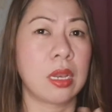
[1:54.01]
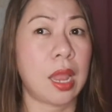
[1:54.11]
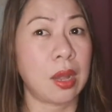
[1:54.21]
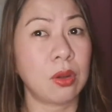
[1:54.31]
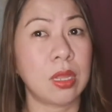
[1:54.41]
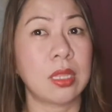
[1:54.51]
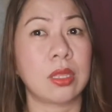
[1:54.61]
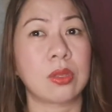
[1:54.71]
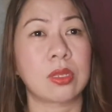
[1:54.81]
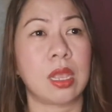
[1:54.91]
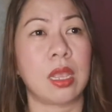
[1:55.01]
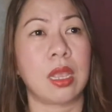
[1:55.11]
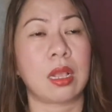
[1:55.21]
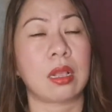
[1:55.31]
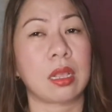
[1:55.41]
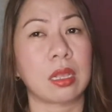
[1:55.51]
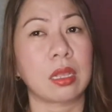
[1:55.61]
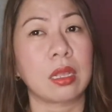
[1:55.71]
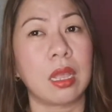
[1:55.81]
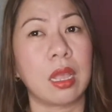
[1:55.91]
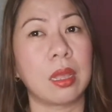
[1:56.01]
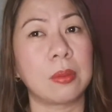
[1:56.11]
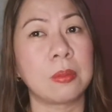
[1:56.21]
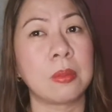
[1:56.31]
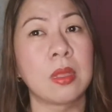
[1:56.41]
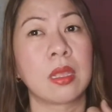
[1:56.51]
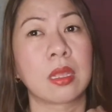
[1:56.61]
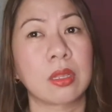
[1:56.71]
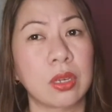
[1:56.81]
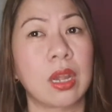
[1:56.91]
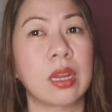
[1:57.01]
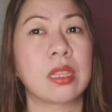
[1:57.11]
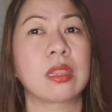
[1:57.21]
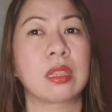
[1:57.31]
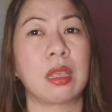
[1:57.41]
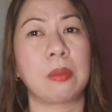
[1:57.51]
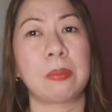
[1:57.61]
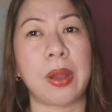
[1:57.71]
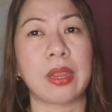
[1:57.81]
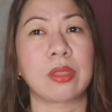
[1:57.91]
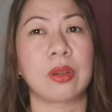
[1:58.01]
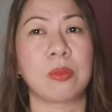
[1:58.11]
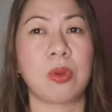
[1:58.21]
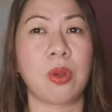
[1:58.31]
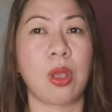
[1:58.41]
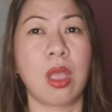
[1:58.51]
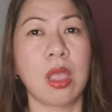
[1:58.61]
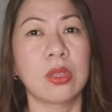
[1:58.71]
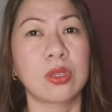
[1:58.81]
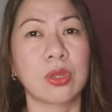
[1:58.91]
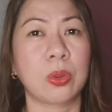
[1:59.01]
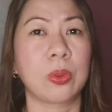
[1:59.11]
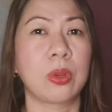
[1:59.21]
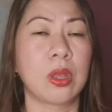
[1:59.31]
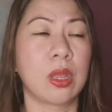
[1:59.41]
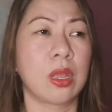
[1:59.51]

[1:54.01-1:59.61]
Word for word: Lalo na dito sa um, current partner mo. So,